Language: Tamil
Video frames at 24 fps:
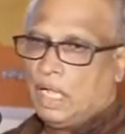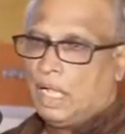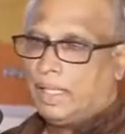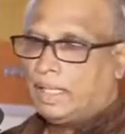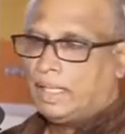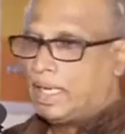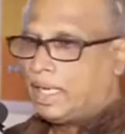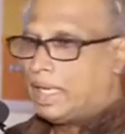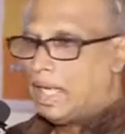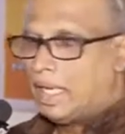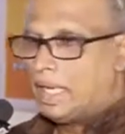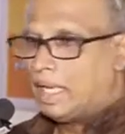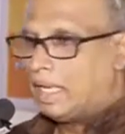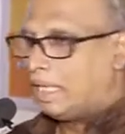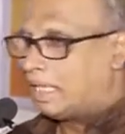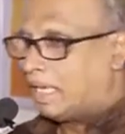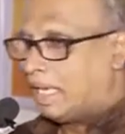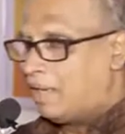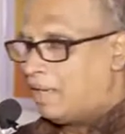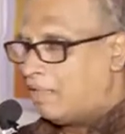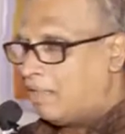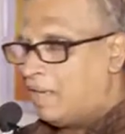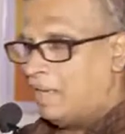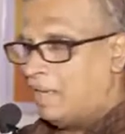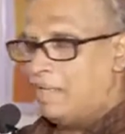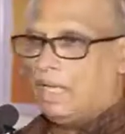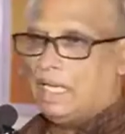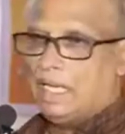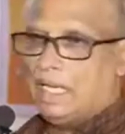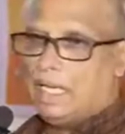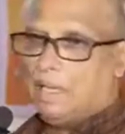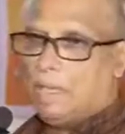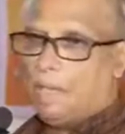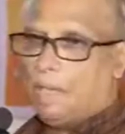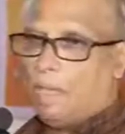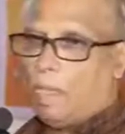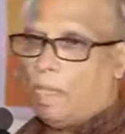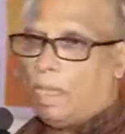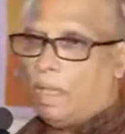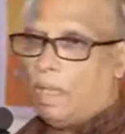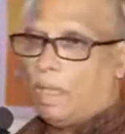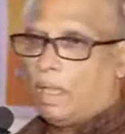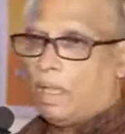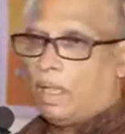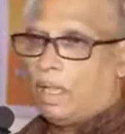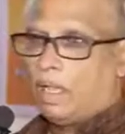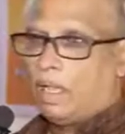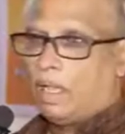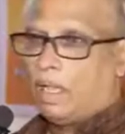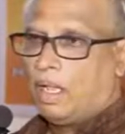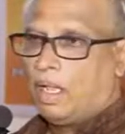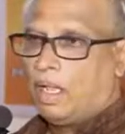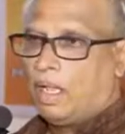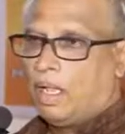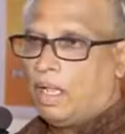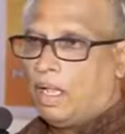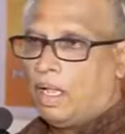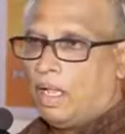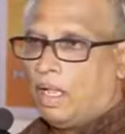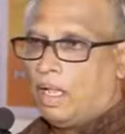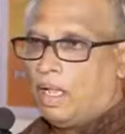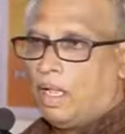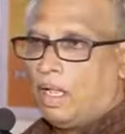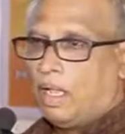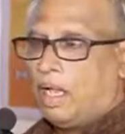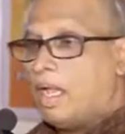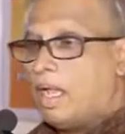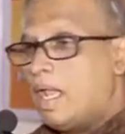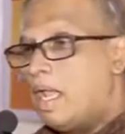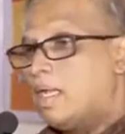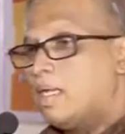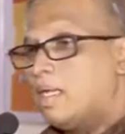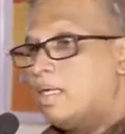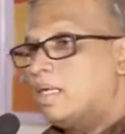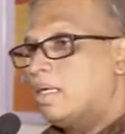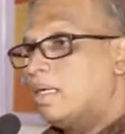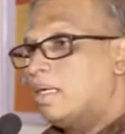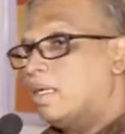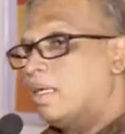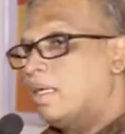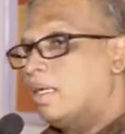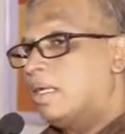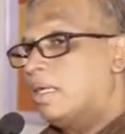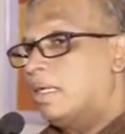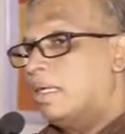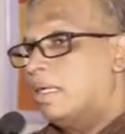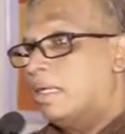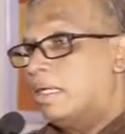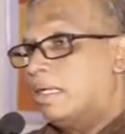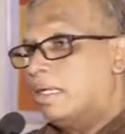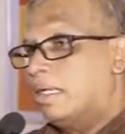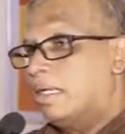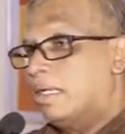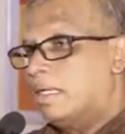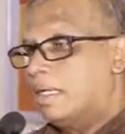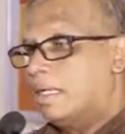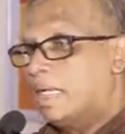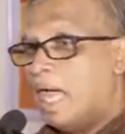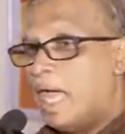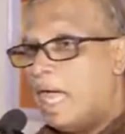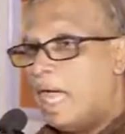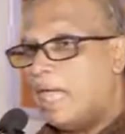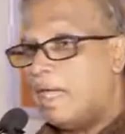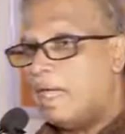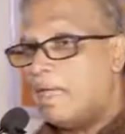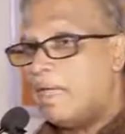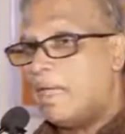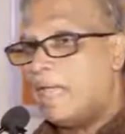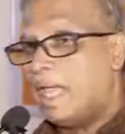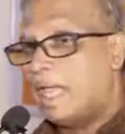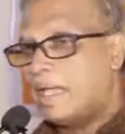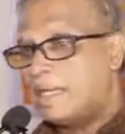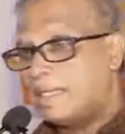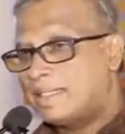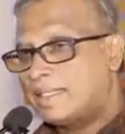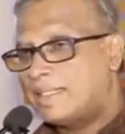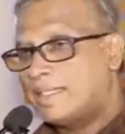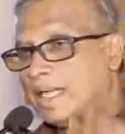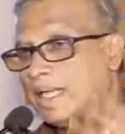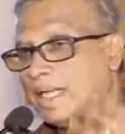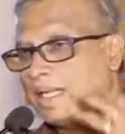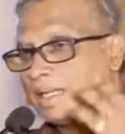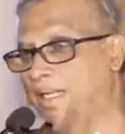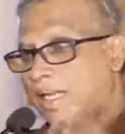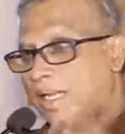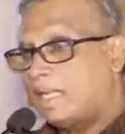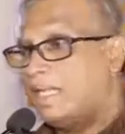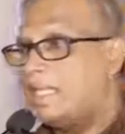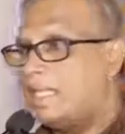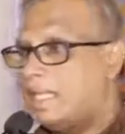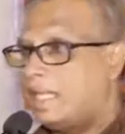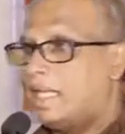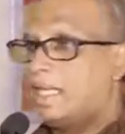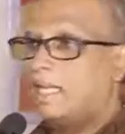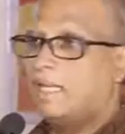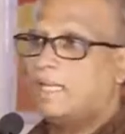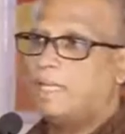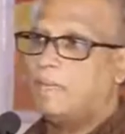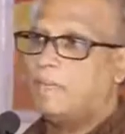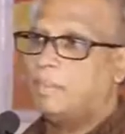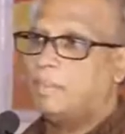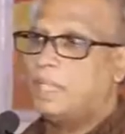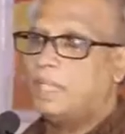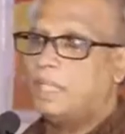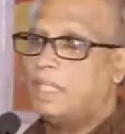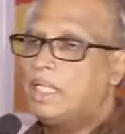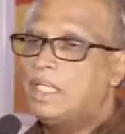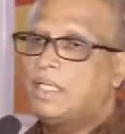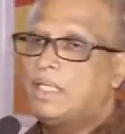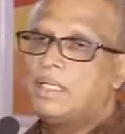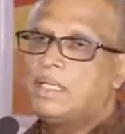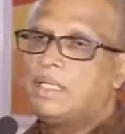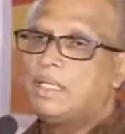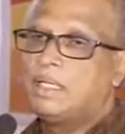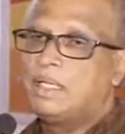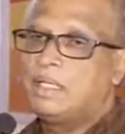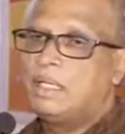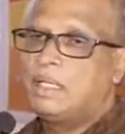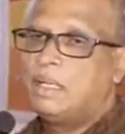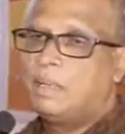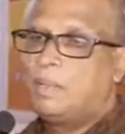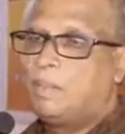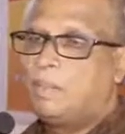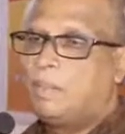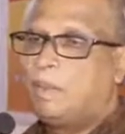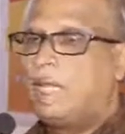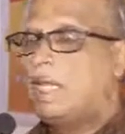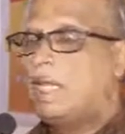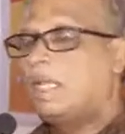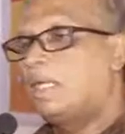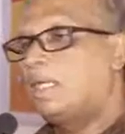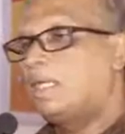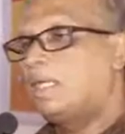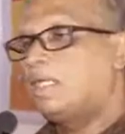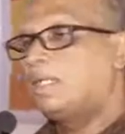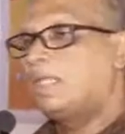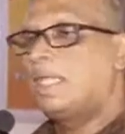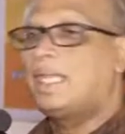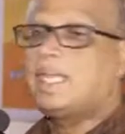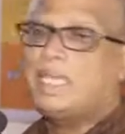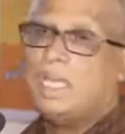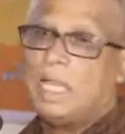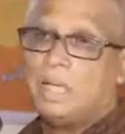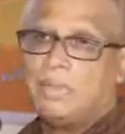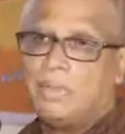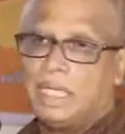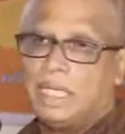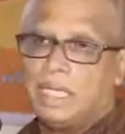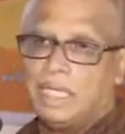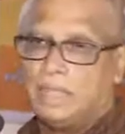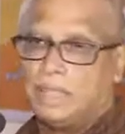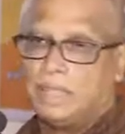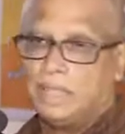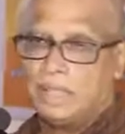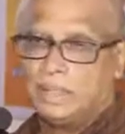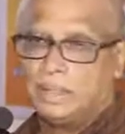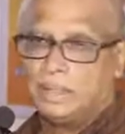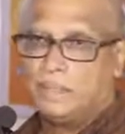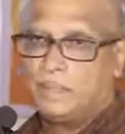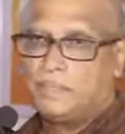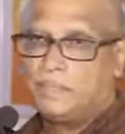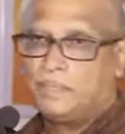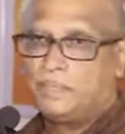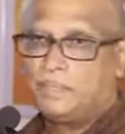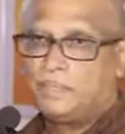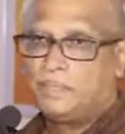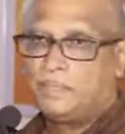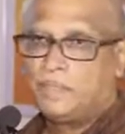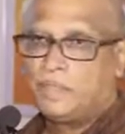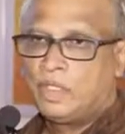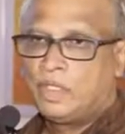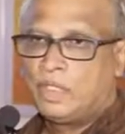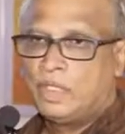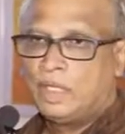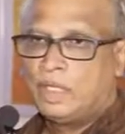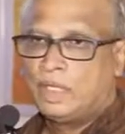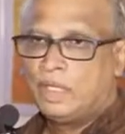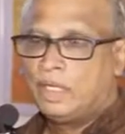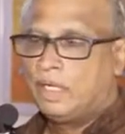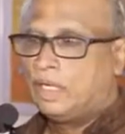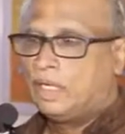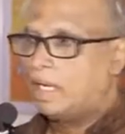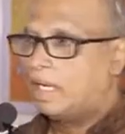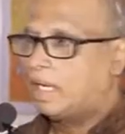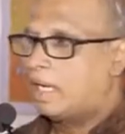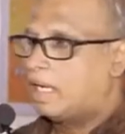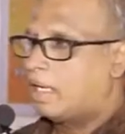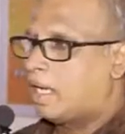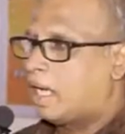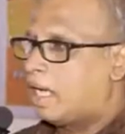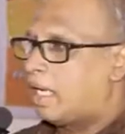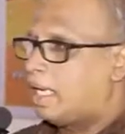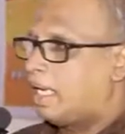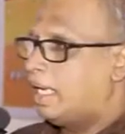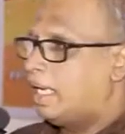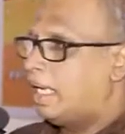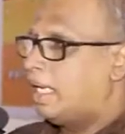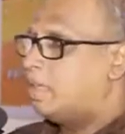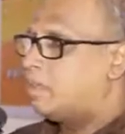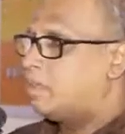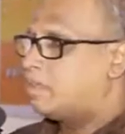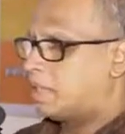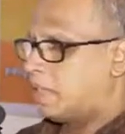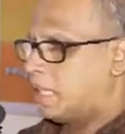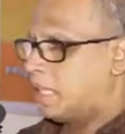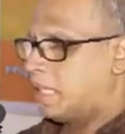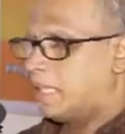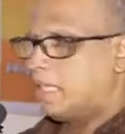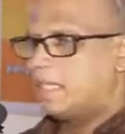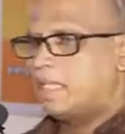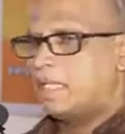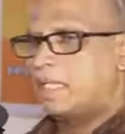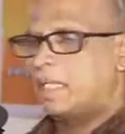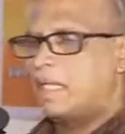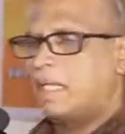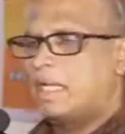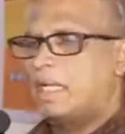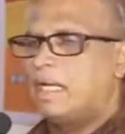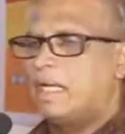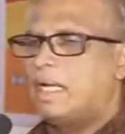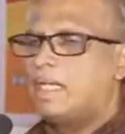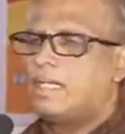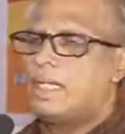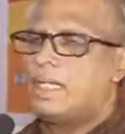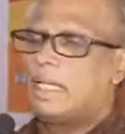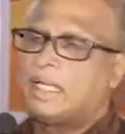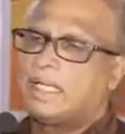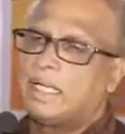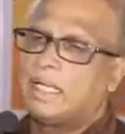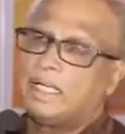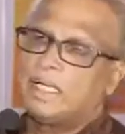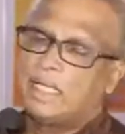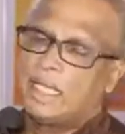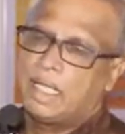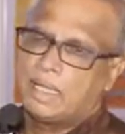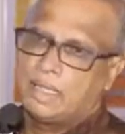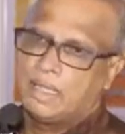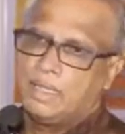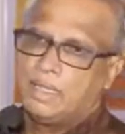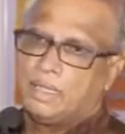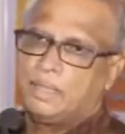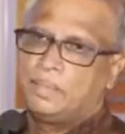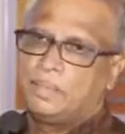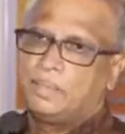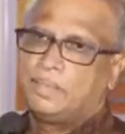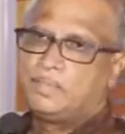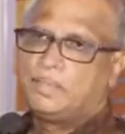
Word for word: அதை நாங்கள் கைவிடவில்லை ஆனால் யார் அரசியல் கைதிகள் என்பது பலருக்கு தெரியாமல் இருக்கிறது இன்றைக்கு காலையிலேயும் சில இளைஞர்கள் என்னிடத்திலே கேட்டார்கள்